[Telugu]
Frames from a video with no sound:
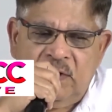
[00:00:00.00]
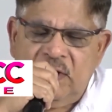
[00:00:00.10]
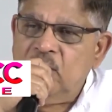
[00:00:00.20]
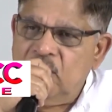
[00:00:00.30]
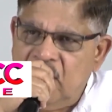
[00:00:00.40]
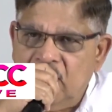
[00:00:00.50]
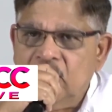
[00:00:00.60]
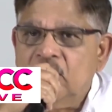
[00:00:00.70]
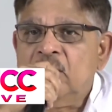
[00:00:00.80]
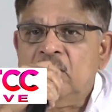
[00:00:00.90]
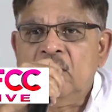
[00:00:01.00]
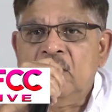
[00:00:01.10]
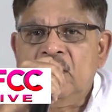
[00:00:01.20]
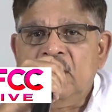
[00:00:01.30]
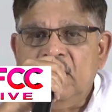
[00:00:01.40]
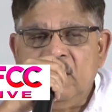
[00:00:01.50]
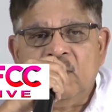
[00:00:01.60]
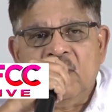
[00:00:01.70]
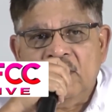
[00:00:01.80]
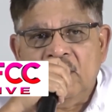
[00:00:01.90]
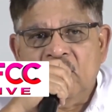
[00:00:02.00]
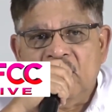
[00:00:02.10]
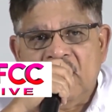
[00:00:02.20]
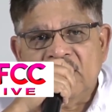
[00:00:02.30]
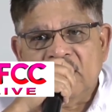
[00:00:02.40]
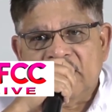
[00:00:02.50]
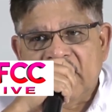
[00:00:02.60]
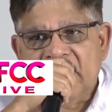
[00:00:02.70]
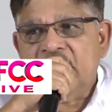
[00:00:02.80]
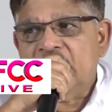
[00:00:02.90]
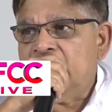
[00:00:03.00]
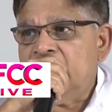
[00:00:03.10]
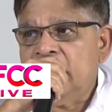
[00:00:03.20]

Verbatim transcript: నేనున్నాను నేను కూడా అందులో ఉన్నాను చెప్పడానికి